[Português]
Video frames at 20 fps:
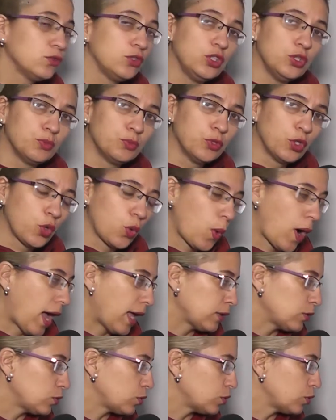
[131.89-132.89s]
o tipo
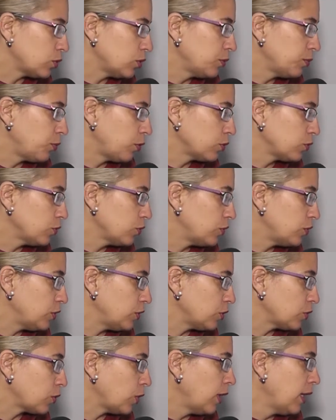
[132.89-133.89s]

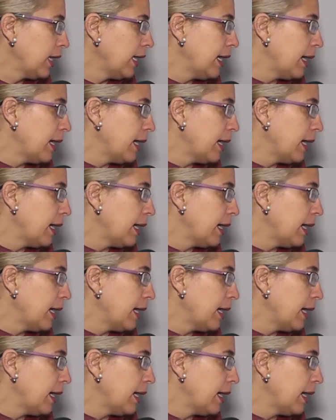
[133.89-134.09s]
4,5.